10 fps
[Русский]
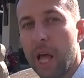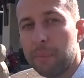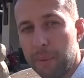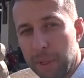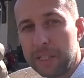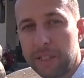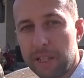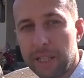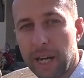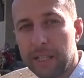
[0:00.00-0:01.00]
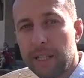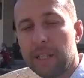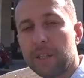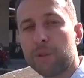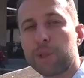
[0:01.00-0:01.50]
Мы прилетели на Хайнань
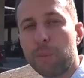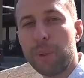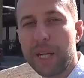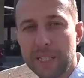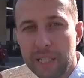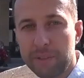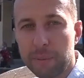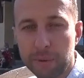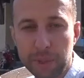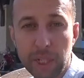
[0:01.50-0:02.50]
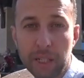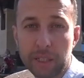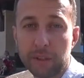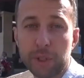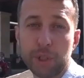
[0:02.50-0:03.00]
для того, чтобы показать вам все
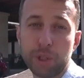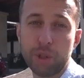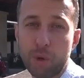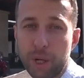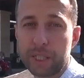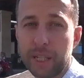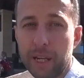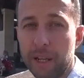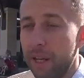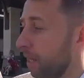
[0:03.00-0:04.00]
открывшиеся новые отели.